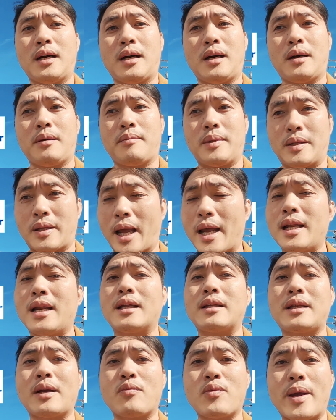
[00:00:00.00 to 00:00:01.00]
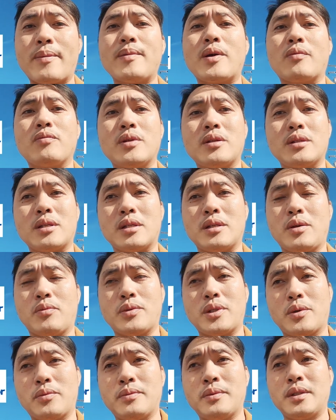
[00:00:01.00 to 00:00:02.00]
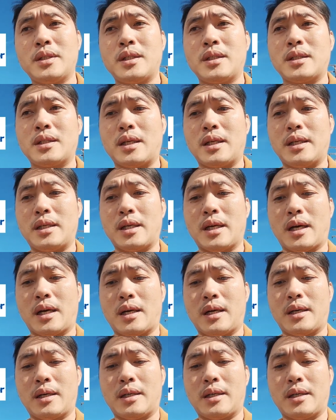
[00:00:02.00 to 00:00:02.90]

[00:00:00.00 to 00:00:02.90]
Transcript: à, mình thấy là trong web nó cũng sử dụng chung thì à,